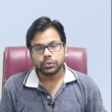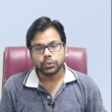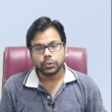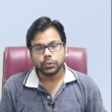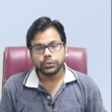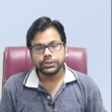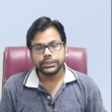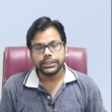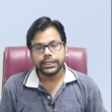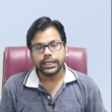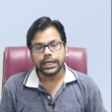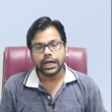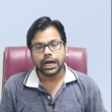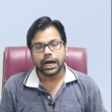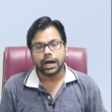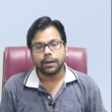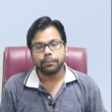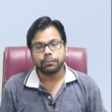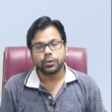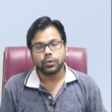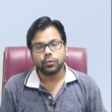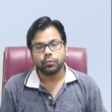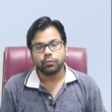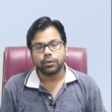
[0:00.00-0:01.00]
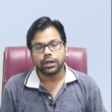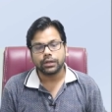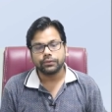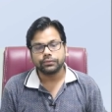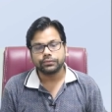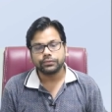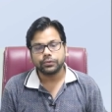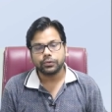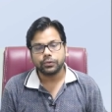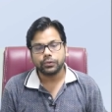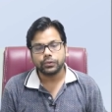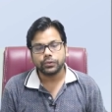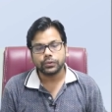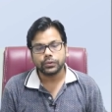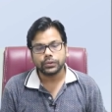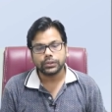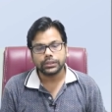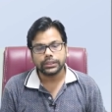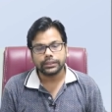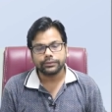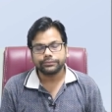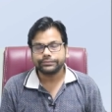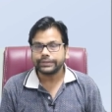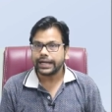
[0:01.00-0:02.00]
तो ये आपको वन फोर
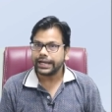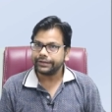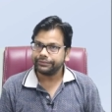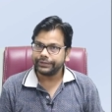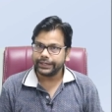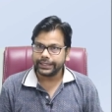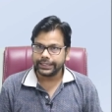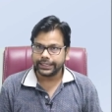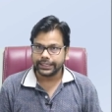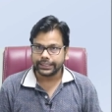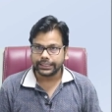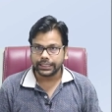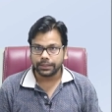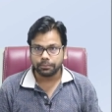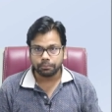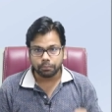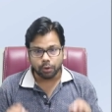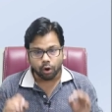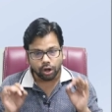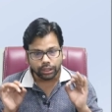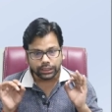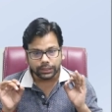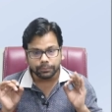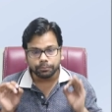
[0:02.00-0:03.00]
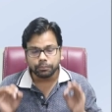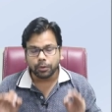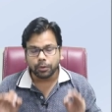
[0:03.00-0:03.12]
फाइव एट देते हैं बहुत